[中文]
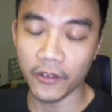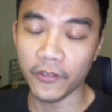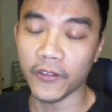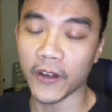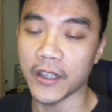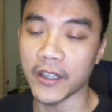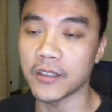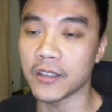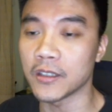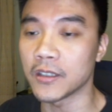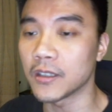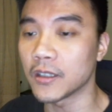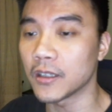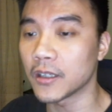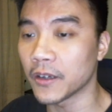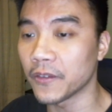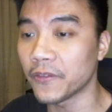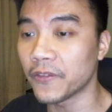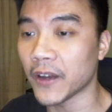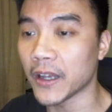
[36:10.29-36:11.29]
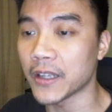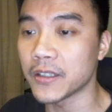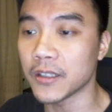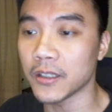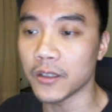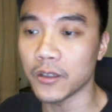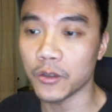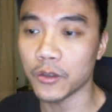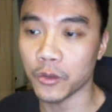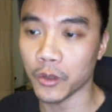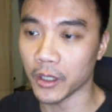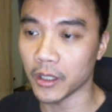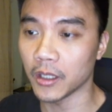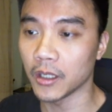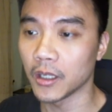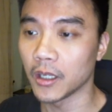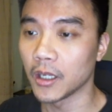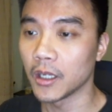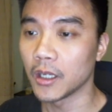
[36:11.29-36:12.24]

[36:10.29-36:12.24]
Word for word: 的反思跟反省，所以，